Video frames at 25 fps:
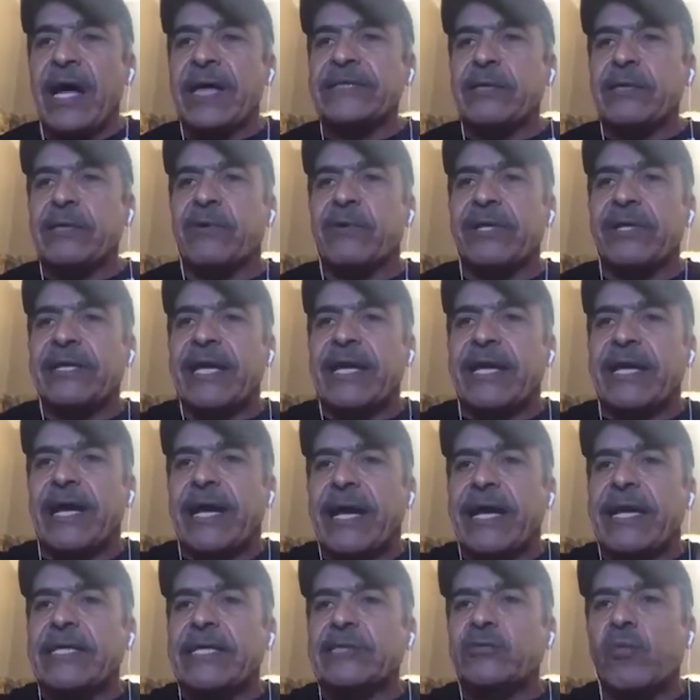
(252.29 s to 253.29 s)
Haz de cuenta que
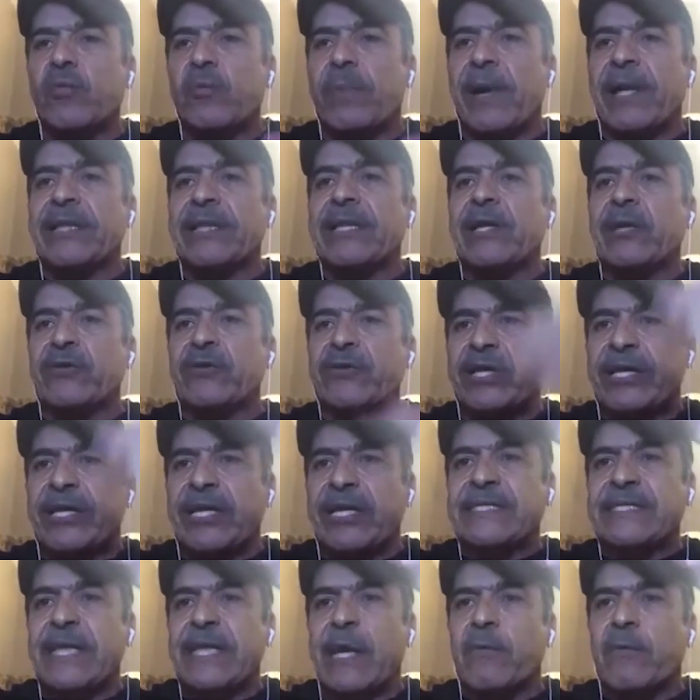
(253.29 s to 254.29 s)
agarras un balde y lo
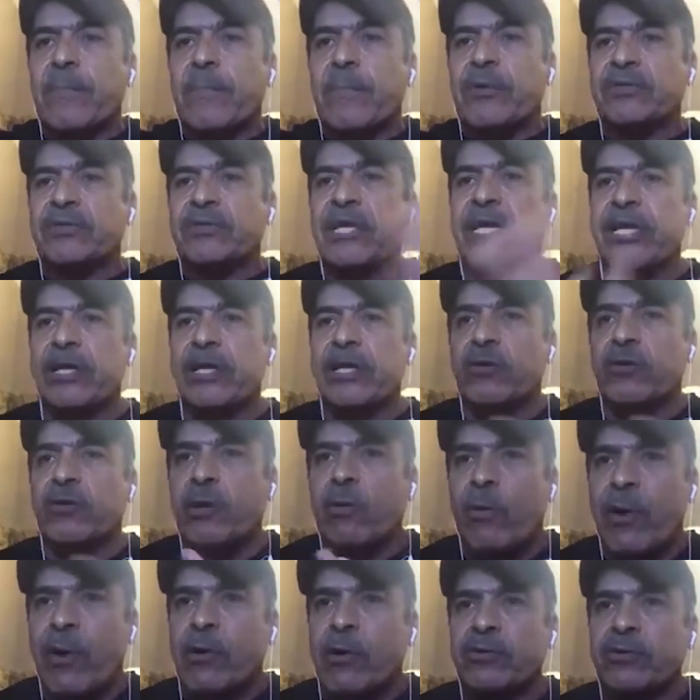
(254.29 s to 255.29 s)
llenas de agua, pero está lleno de
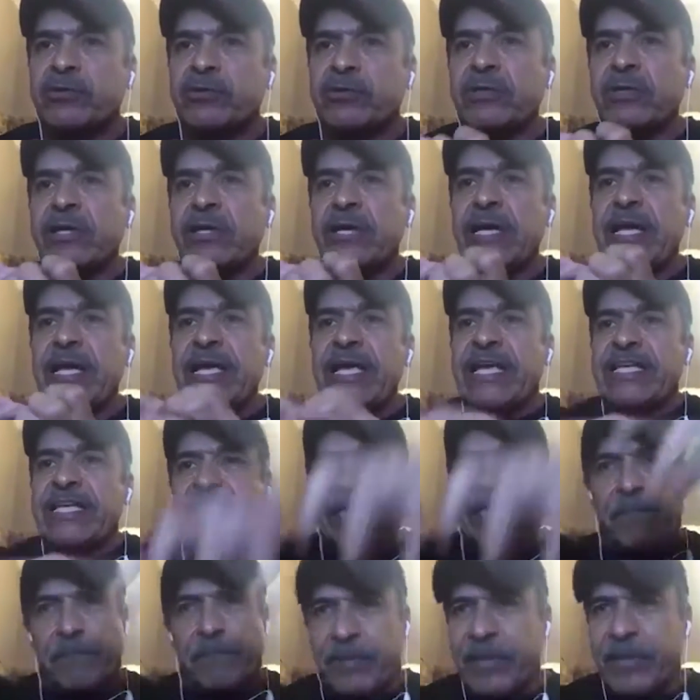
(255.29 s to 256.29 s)
huecos y
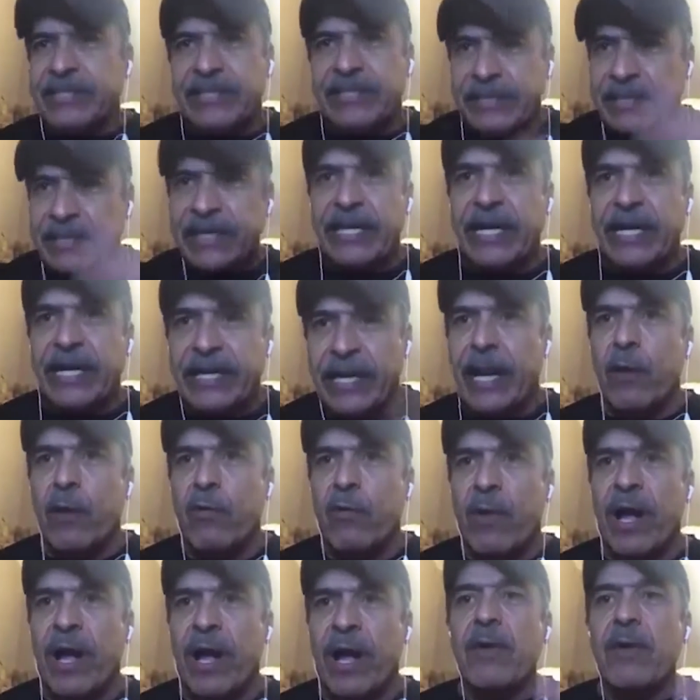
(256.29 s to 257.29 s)
se empieza a tirar el
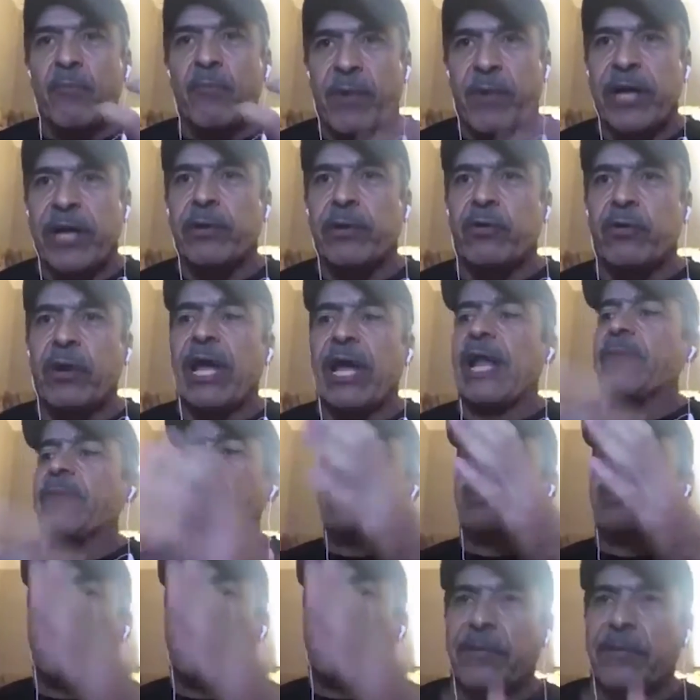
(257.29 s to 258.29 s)
agua. Bueno, el
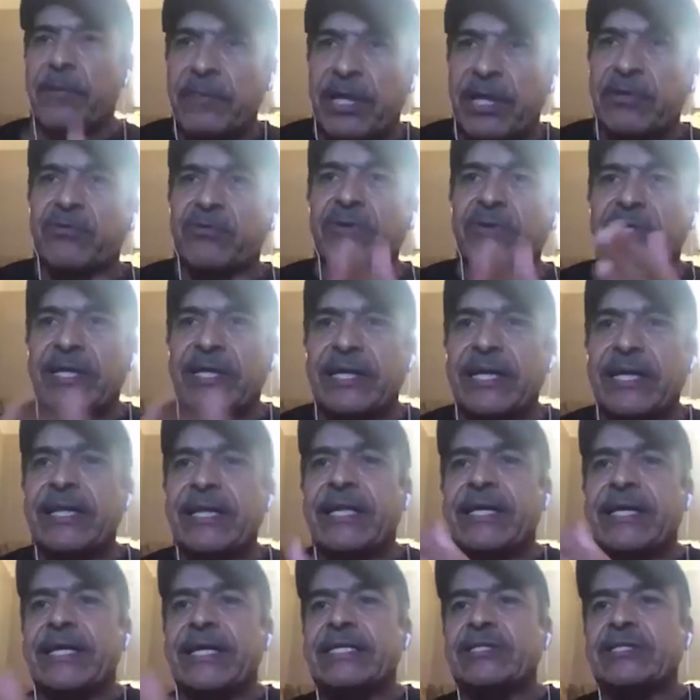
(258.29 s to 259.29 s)
mejoramiento
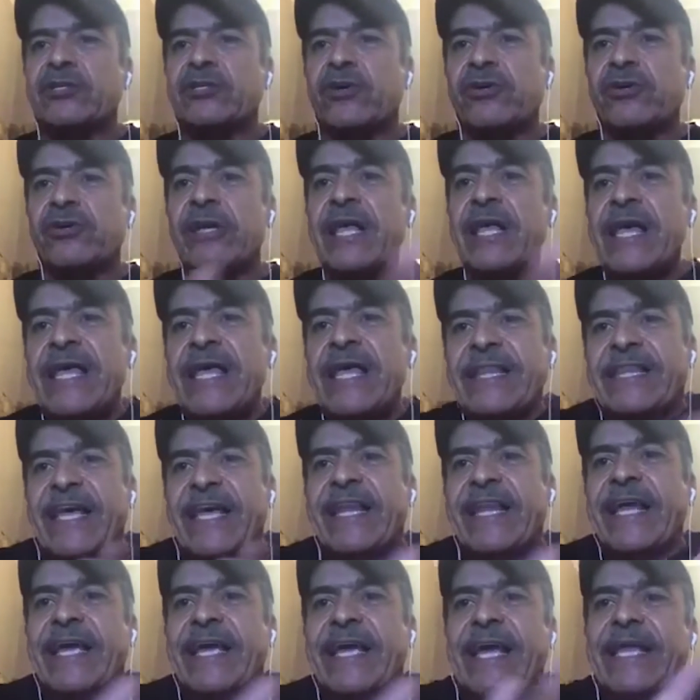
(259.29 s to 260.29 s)
integral de gestión
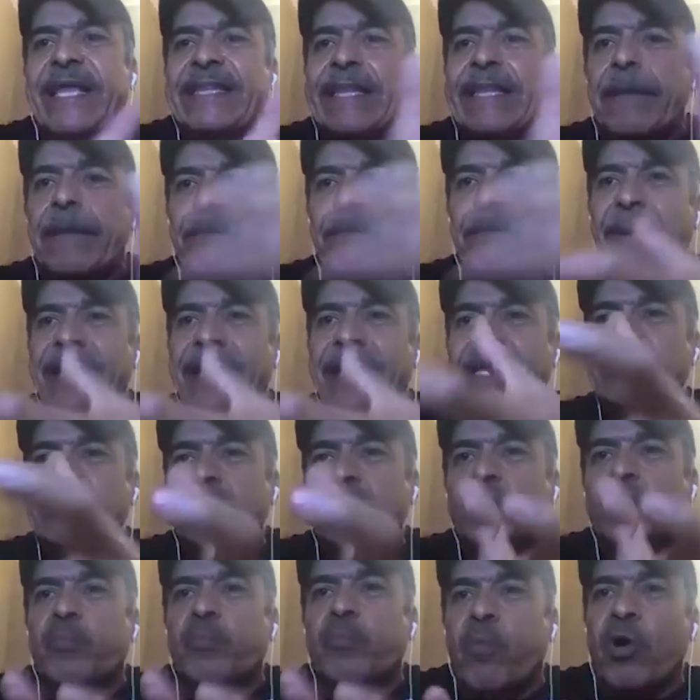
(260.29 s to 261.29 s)
tiene que tapar
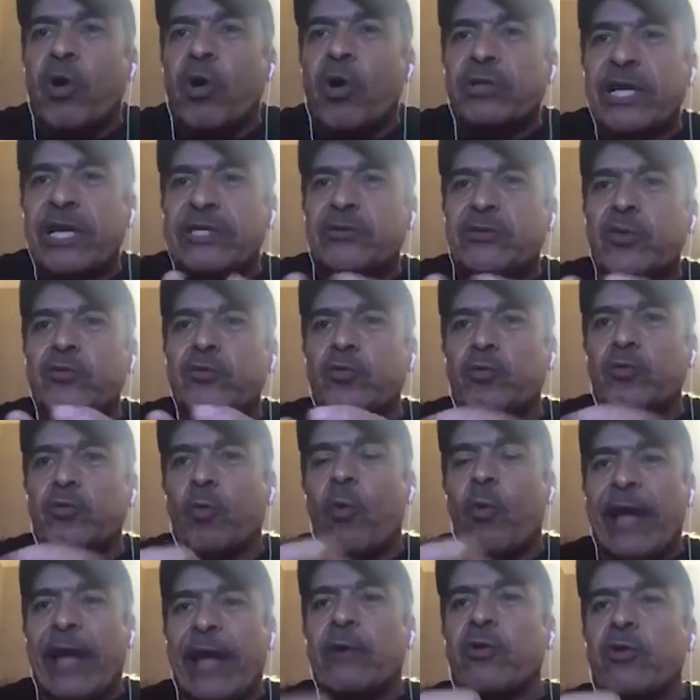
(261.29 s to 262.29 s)
esos, bot, esos
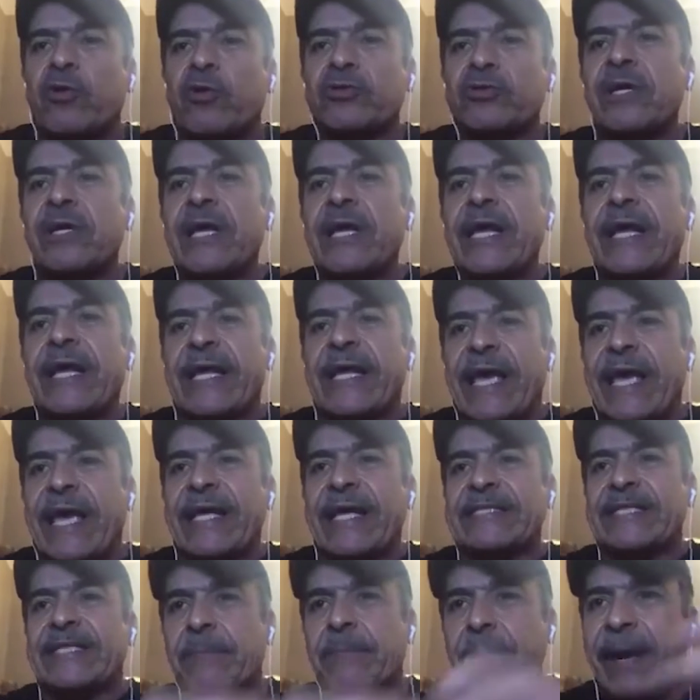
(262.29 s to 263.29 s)
huecos
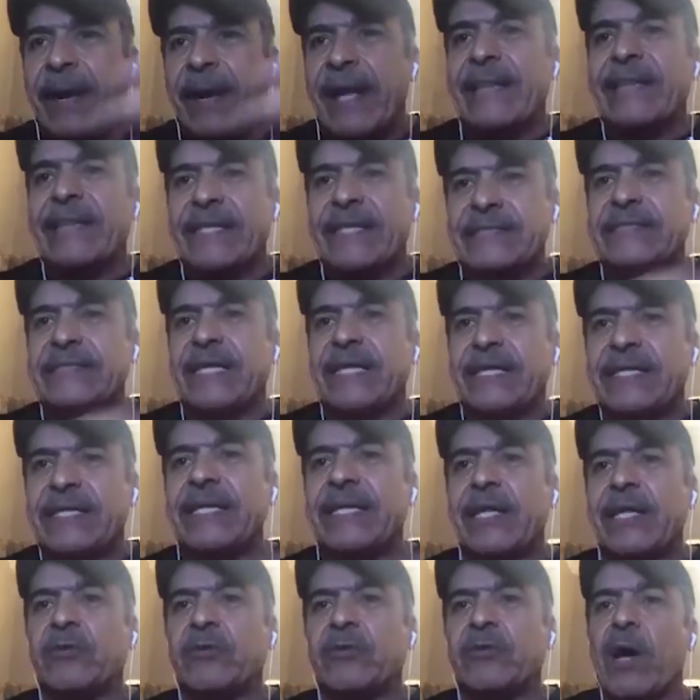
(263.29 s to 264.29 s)
que ese balde
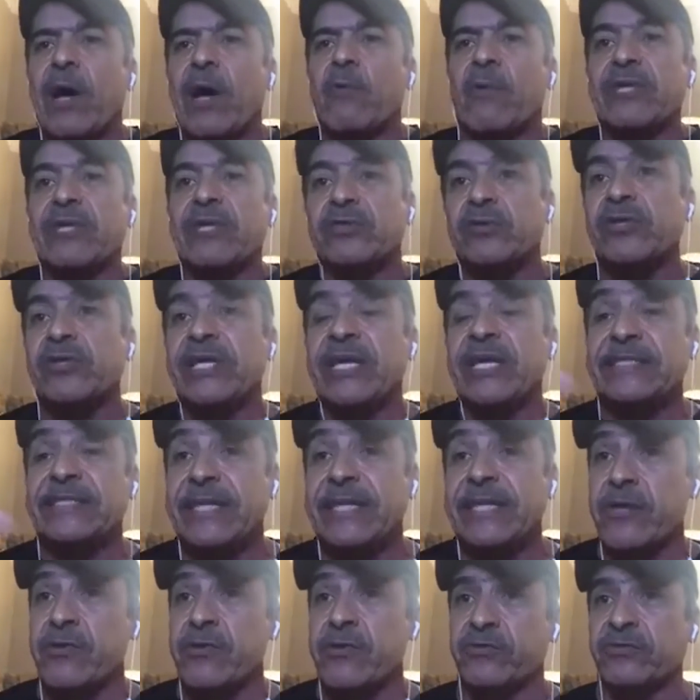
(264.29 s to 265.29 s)
está tirando agua y son
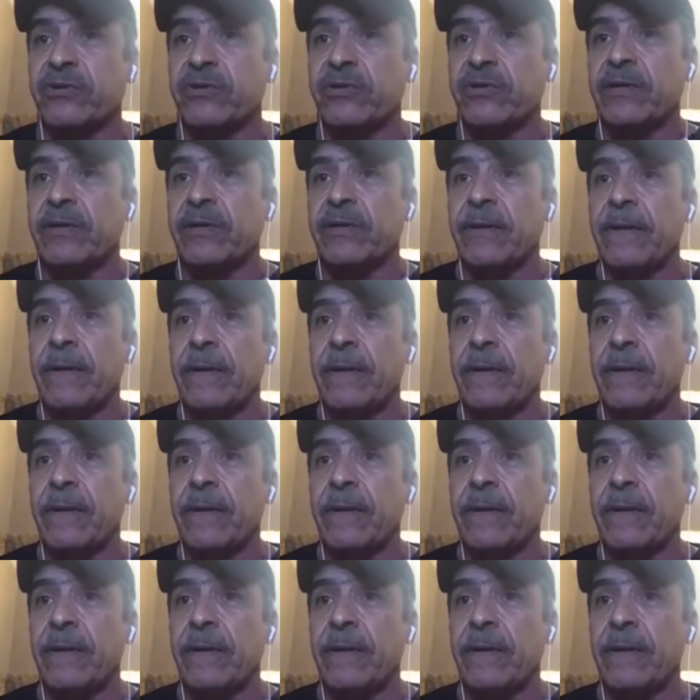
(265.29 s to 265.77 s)
10 años.